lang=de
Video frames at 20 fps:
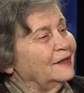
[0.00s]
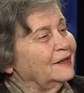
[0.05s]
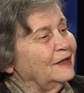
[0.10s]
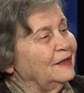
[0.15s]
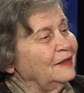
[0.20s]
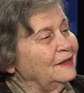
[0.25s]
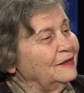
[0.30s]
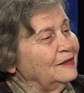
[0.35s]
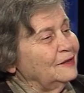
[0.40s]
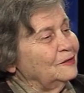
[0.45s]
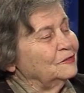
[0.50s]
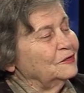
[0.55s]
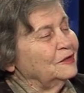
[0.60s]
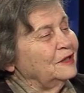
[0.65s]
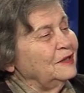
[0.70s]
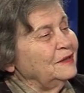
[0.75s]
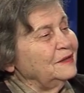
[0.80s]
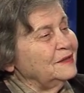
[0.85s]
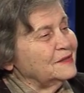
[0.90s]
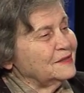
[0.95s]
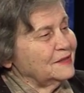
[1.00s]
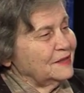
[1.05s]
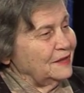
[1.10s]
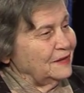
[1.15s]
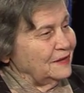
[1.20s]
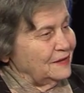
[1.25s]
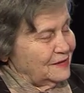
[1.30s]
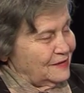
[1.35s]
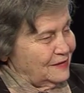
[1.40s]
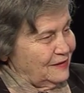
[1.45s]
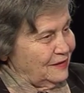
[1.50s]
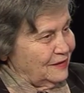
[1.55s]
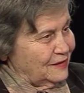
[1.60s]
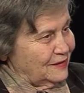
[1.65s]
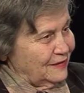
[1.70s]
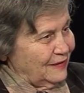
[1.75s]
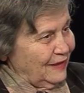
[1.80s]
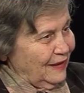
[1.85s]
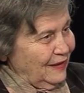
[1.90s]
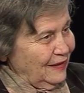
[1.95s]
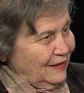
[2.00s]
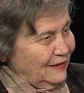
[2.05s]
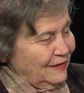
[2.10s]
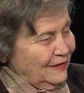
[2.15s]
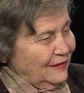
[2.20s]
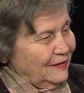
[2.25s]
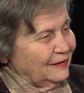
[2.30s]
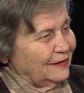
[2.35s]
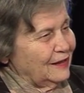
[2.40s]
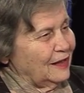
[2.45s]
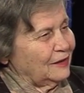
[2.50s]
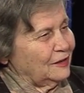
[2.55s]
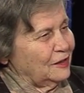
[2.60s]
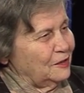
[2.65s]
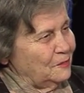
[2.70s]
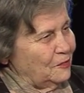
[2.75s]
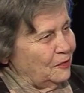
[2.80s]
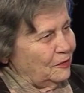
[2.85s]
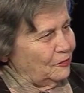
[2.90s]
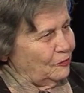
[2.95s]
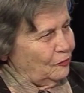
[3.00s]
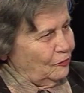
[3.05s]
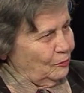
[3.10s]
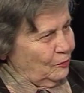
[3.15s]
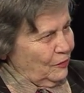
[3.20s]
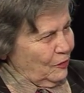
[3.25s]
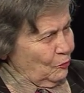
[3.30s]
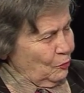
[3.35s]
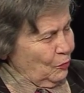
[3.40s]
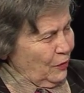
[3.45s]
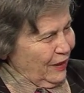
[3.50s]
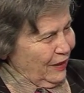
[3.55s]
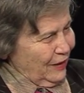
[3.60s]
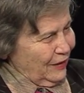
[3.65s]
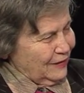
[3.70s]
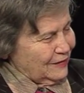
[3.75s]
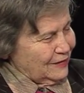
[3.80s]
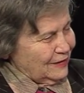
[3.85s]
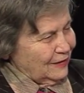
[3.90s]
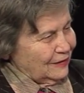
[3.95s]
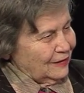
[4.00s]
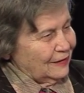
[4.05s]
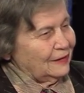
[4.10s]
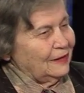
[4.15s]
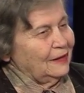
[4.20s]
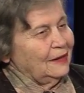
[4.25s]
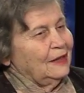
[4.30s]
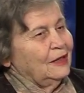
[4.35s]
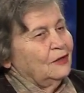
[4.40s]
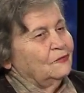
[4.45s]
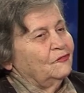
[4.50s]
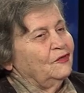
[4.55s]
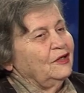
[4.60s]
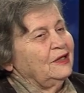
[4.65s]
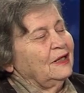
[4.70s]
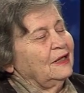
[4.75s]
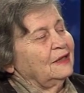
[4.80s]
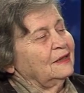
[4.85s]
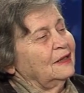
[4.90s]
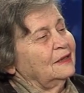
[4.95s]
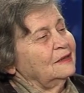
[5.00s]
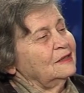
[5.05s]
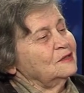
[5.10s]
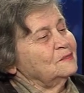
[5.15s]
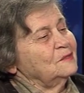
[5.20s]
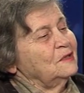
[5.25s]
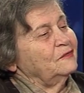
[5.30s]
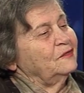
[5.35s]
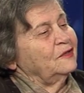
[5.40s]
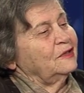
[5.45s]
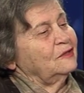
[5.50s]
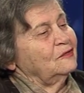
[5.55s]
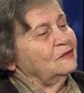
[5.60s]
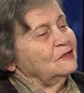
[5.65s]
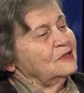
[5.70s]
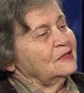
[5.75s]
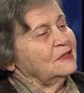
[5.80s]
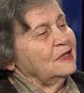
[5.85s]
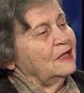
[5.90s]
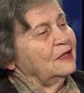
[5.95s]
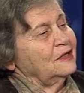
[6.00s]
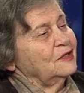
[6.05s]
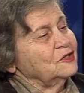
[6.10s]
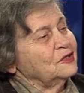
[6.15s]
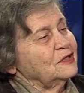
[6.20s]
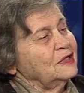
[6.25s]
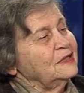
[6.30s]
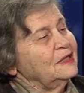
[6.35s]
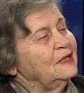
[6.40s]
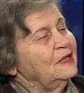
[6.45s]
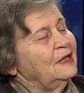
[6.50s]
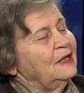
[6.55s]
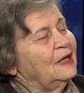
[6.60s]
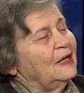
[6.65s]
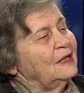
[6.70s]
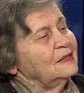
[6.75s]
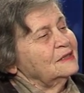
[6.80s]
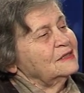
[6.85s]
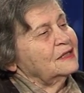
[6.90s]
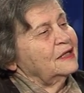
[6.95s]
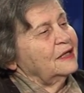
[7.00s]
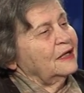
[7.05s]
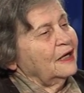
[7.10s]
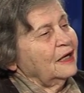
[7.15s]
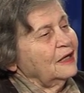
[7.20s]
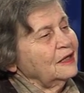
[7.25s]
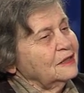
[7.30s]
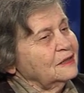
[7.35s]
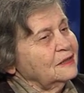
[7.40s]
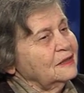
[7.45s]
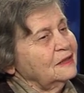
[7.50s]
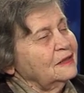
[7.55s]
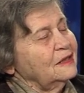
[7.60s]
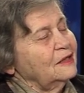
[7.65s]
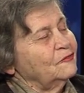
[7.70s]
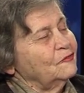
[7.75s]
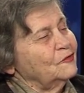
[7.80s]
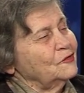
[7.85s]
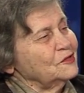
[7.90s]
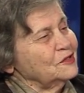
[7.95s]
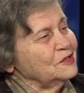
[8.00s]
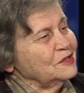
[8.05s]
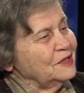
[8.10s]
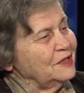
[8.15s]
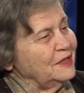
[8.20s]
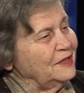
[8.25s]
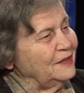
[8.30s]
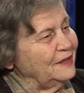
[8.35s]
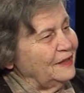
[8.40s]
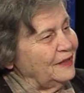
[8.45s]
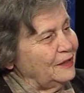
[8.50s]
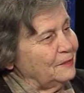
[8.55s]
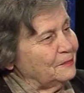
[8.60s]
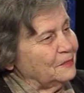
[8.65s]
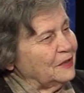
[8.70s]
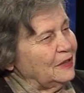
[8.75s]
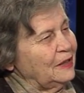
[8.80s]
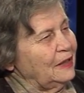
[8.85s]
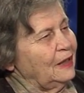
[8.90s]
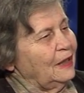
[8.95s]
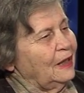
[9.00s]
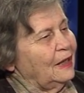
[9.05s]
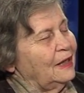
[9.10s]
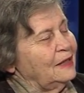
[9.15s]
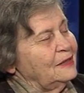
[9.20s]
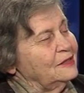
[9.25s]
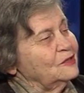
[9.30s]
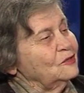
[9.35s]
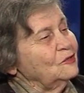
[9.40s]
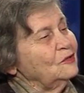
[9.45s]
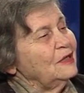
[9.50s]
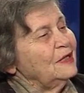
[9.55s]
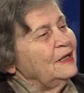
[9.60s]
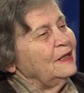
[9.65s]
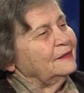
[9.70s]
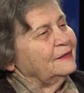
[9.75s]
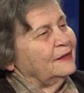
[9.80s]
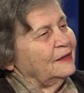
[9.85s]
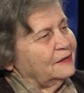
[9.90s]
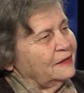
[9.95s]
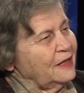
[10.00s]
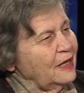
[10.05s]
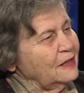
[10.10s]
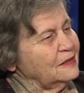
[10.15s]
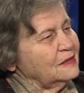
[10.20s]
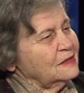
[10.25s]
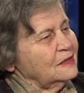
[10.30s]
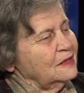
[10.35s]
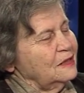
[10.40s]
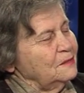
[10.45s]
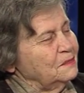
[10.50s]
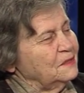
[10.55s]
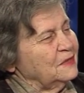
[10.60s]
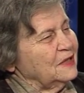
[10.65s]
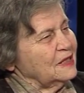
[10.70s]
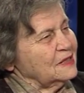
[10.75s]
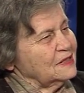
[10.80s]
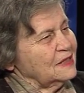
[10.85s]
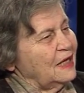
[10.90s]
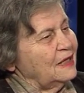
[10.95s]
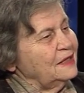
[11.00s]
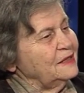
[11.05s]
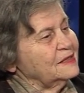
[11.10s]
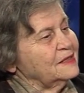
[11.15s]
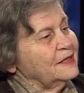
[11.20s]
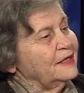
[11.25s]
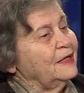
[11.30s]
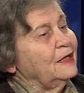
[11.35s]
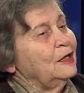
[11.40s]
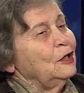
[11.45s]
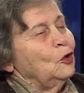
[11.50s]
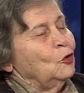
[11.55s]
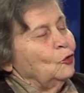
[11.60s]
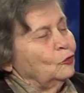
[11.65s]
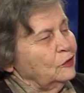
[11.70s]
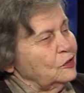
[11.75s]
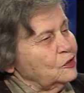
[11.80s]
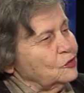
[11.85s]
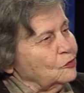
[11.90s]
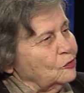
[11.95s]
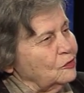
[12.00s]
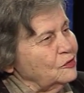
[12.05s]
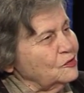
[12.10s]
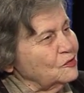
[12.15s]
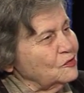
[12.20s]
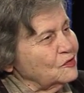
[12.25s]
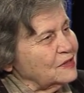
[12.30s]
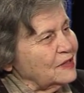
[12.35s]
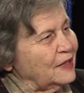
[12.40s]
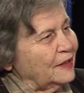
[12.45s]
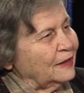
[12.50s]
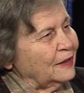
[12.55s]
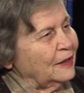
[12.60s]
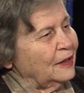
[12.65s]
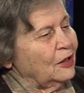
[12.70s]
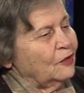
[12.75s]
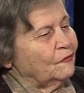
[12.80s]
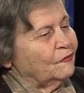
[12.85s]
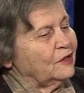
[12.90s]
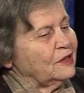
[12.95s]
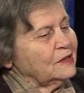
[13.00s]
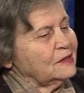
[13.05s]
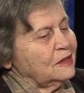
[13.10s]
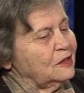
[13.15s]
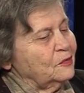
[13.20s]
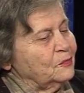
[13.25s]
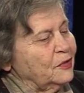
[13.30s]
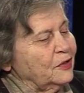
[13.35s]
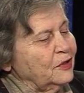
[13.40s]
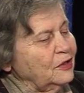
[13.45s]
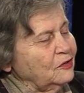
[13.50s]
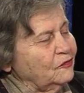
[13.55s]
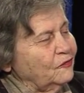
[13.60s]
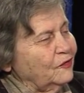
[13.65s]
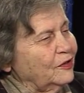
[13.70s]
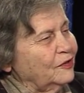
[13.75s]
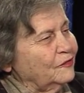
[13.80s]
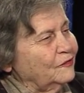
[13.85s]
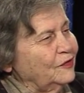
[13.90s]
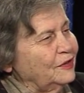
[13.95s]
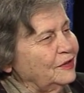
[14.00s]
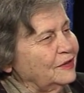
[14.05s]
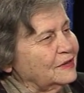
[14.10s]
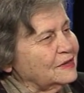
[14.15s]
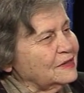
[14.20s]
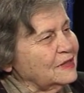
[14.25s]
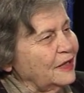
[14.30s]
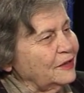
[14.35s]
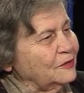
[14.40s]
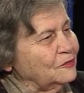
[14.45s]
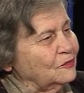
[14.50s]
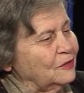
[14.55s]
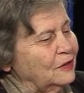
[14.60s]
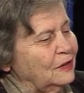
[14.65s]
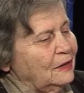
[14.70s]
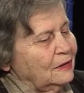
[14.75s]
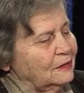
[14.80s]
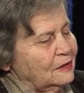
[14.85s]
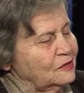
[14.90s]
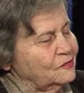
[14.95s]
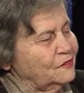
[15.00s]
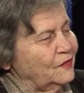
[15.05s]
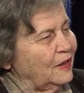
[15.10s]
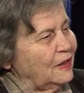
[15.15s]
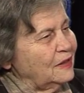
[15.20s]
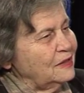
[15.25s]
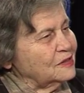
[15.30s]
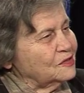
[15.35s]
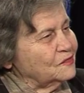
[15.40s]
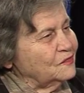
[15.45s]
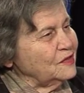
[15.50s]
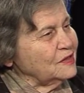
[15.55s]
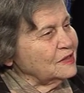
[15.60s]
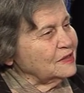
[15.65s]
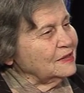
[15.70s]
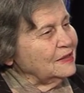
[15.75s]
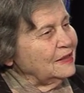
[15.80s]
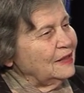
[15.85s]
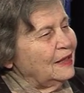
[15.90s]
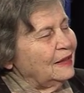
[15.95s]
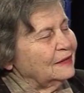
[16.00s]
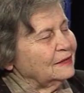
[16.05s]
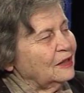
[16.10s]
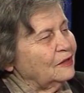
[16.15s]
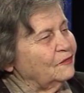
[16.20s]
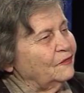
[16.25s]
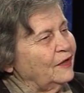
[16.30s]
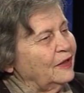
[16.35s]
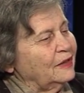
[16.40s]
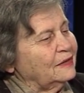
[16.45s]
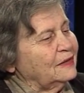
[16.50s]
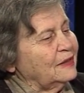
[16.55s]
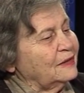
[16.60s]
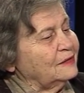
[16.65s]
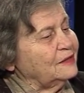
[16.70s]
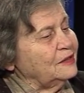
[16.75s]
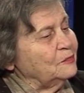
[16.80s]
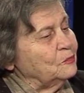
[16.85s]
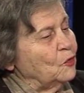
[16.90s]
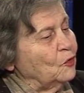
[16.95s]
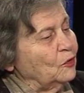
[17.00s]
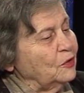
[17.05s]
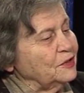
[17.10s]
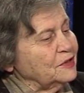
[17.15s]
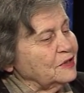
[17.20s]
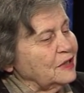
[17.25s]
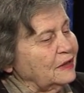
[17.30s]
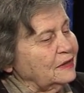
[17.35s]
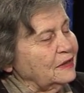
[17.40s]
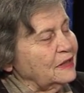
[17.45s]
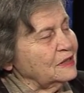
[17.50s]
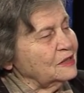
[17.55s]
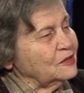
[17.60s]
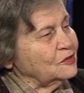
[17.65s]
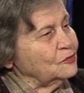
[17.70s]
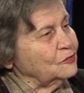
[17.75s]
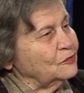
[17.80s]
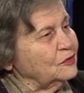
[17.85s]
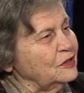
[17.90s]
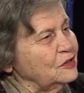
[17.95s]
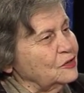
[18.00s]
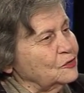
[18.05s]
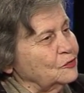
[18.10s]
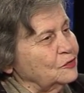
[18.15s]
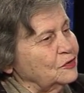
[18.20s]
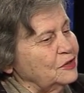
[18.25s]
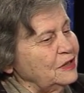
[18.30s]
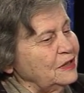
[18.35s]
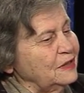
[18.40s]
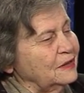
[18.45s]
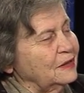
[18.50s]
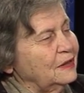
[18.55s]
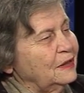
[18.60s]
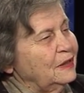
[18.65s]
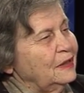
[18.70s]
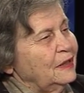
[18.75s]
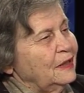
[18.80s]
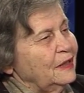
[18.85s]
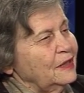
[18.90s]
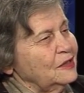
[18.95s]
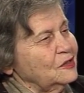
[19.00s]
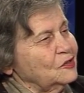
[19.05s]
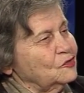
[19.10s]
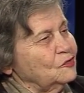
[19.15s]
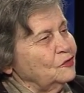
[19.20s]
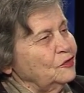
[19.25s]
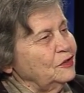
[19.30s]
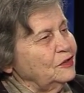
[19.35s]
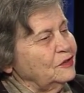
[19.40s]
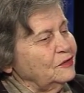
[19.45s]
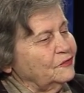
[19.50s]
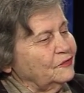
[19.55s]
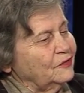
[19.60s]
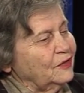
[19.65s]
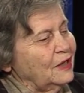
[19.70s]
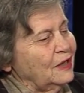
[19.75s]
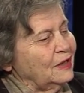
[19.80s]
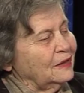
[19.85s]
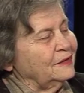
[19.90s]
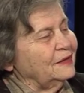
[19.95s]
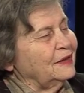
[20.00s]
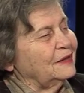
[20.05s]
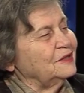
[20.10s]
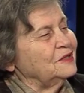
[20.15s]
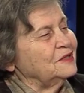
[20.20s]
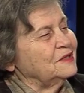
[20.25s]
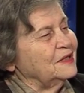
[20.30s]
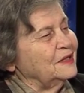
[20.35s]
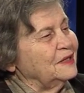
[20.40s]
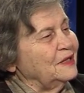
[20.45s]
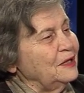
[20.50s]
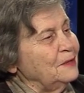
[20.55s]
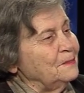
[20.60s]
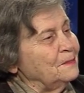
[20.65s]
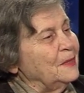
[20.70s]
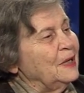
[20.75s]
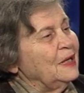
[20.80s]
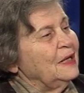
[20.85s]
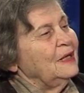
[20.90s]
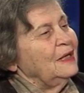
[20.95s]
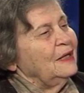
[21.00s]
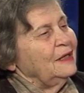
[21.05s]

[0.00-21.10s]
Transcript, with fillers: Kinder und Kindeskinder sieht, ja? nachdem er um Umkehr getan hat. Wieder ein anderes Mal wird er uns dargestellt als Gerechter, der vor sich hin lebt. Also der Text gibt das alles her und es soll so sein. Wenn es ein Bericht wäre wie in der Zeitung, dass wir alles wissen, dann wäre die Möglichkeit, es zu diskutieren, es zu hinterfragen, ja nicht gegeben.